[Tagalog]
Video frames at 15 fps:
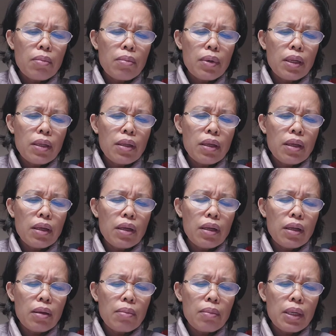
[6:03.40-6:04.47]

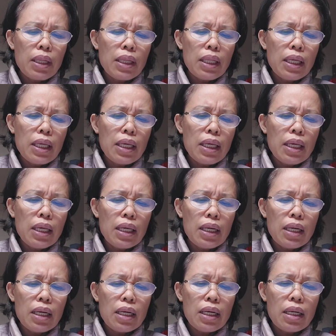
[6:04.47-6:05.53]
Badir, Badir
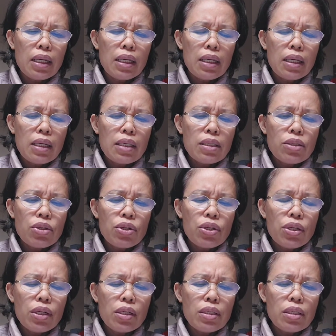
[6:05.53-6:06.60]

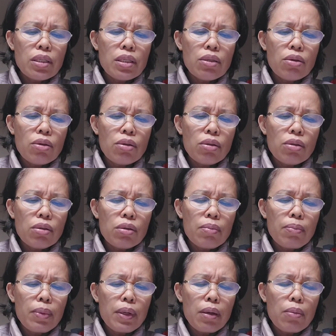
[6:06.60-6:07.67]
Surgeon si Dr.
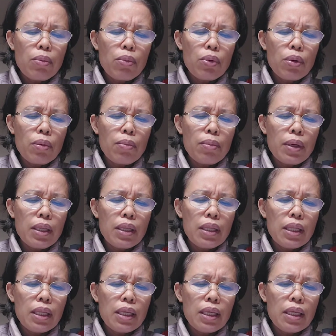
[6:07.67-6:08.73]
Palmon
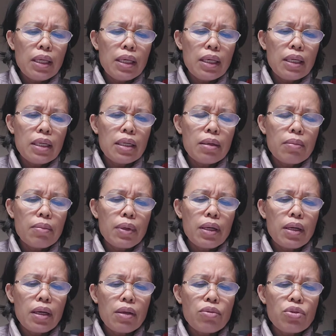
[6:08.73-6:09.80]
Badir
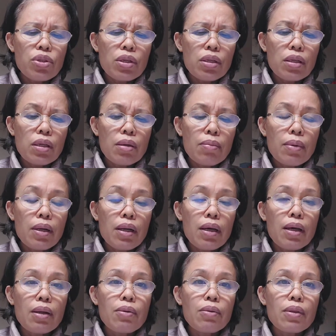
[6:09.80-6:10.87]
parang ano siya parang
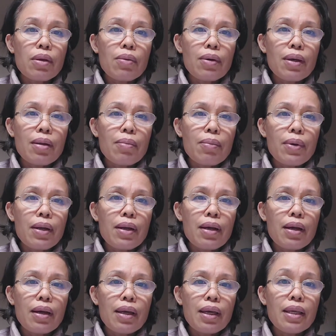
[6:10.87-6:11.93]
ano tawag yan
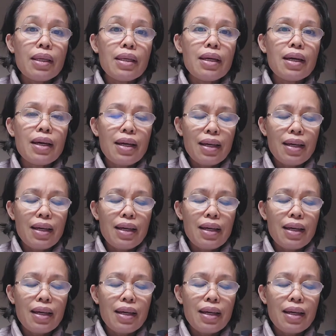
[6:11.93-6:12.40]
parang India